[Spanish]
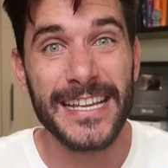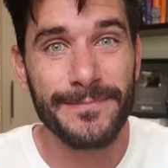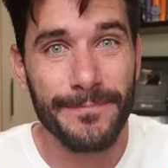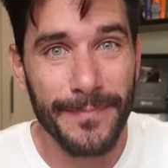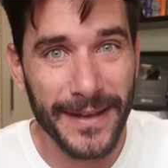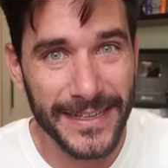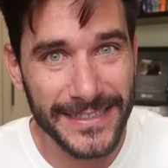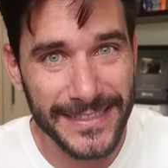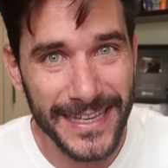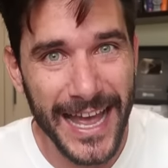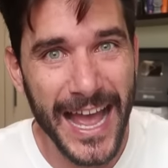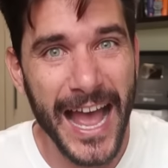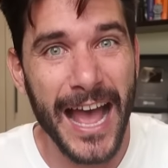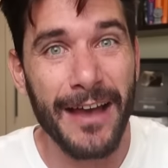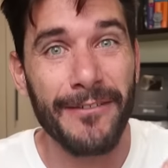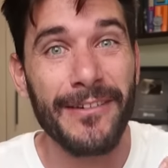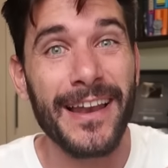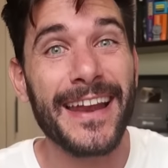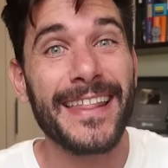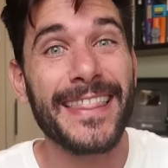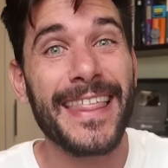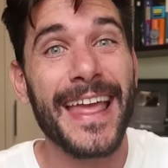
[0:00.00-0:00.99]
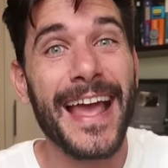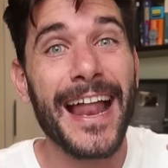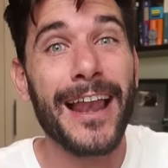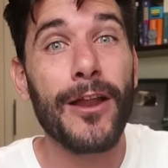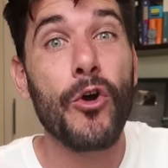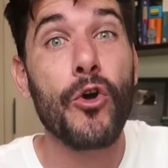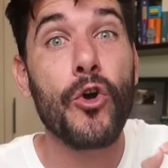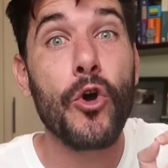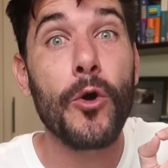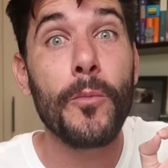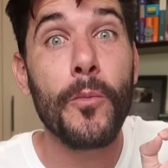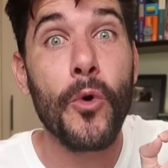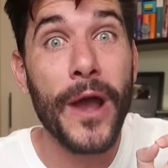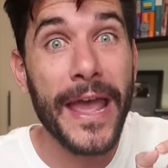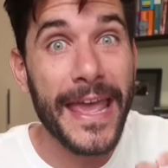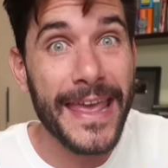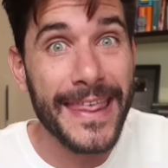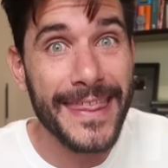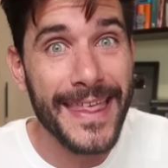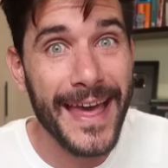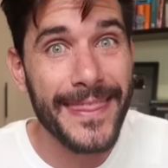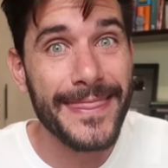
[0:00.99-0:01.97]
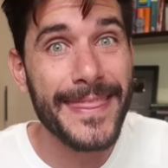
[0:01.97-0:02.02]
es más, Hablar de algo como
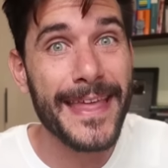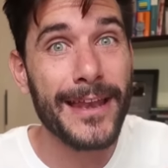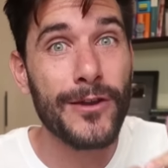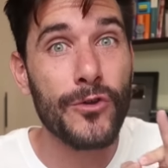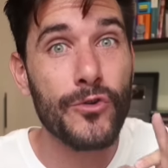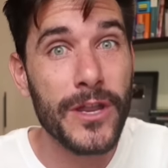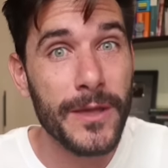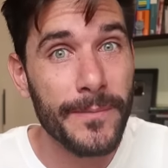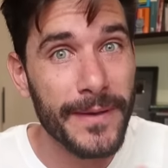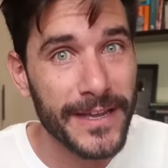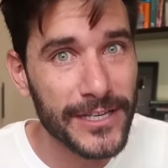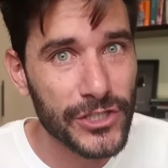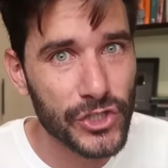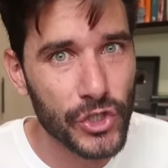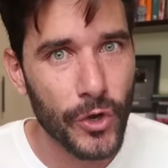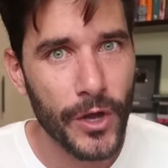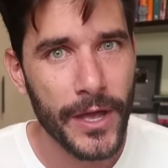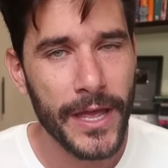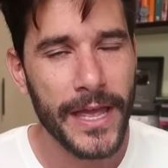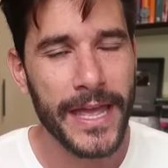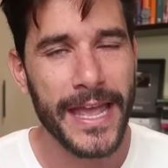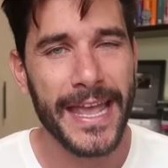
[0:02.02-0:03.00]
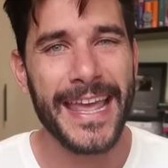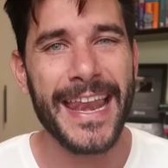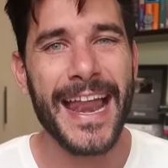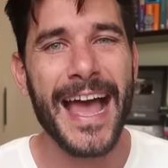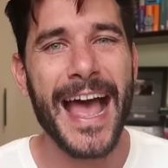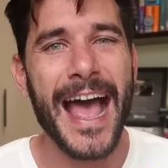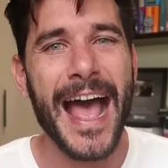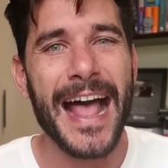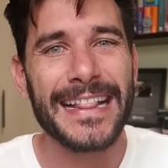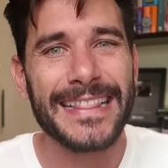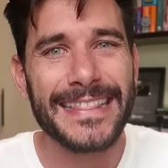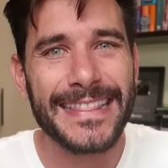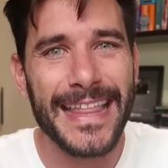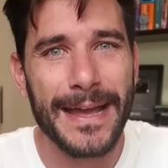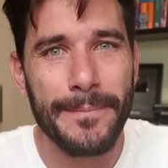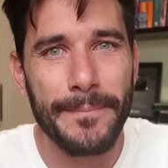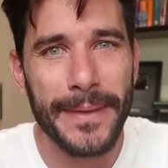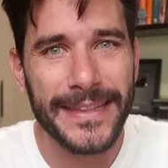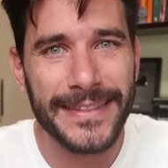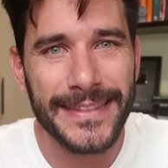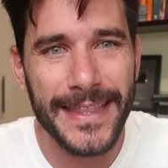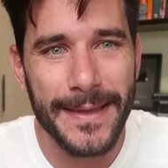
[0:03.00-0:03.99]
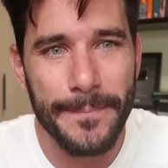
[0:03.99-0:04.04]
edad del universo era
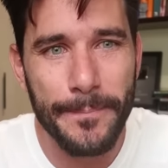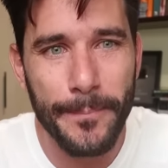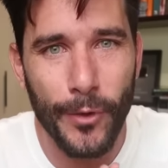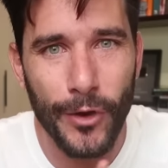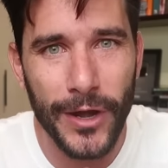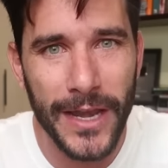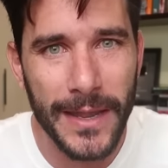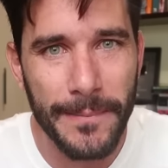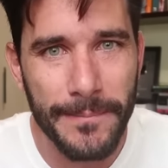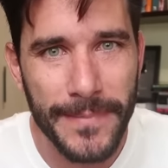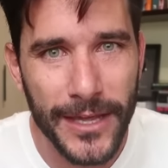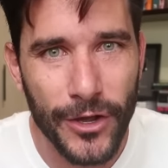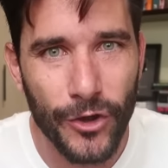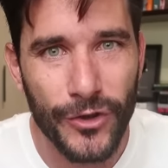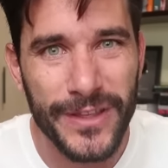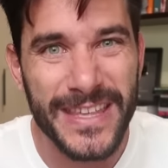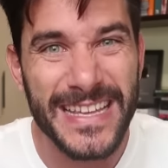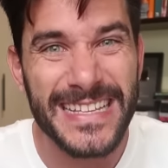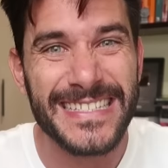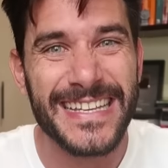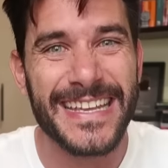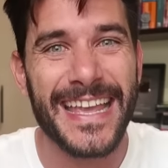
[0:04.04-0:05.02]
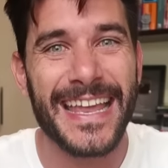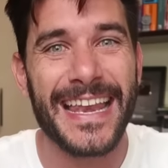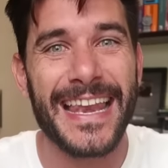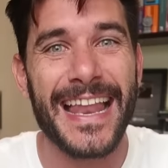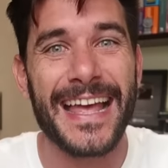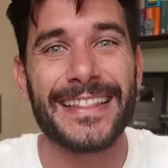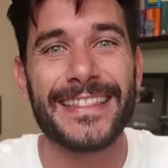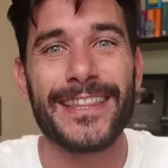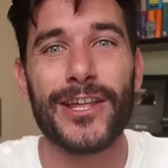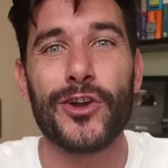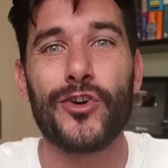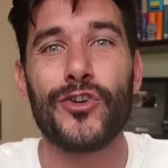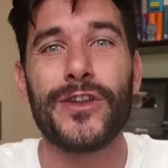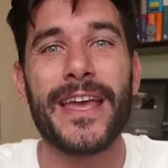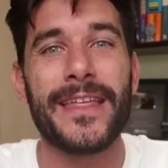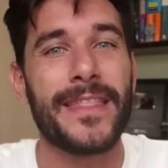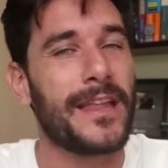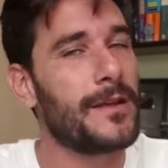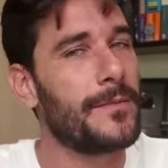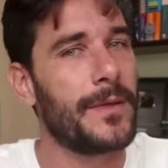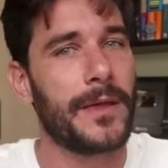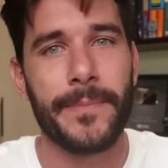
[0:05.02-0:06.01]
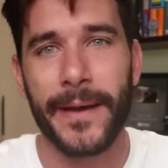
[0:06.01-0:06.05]
altamente polémico y es que la teoría
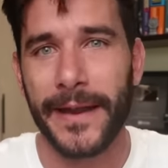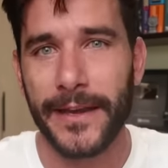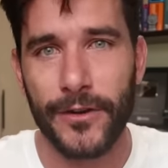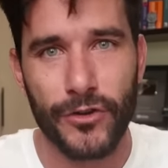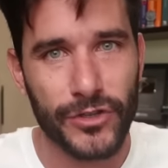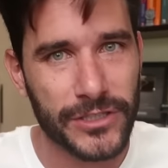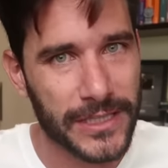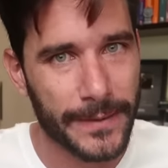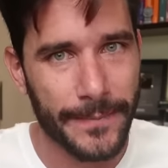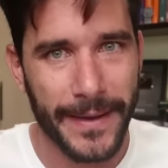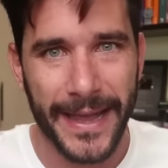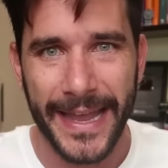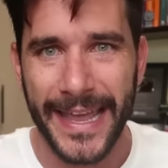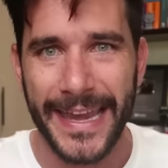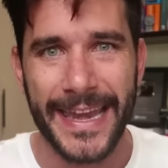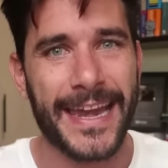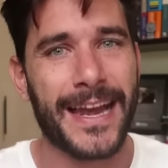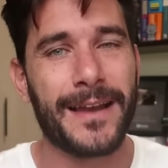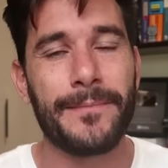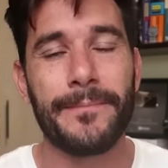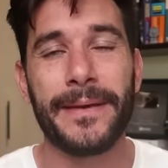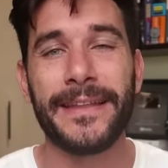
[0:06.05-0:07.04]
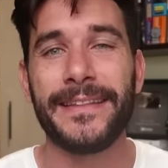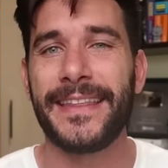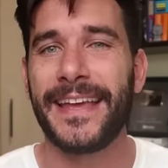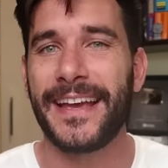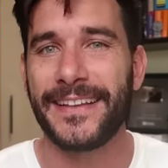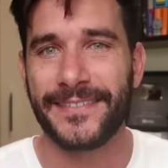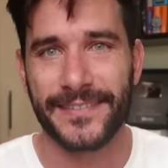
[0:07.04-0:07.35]
del Big Bang no estaba generalmente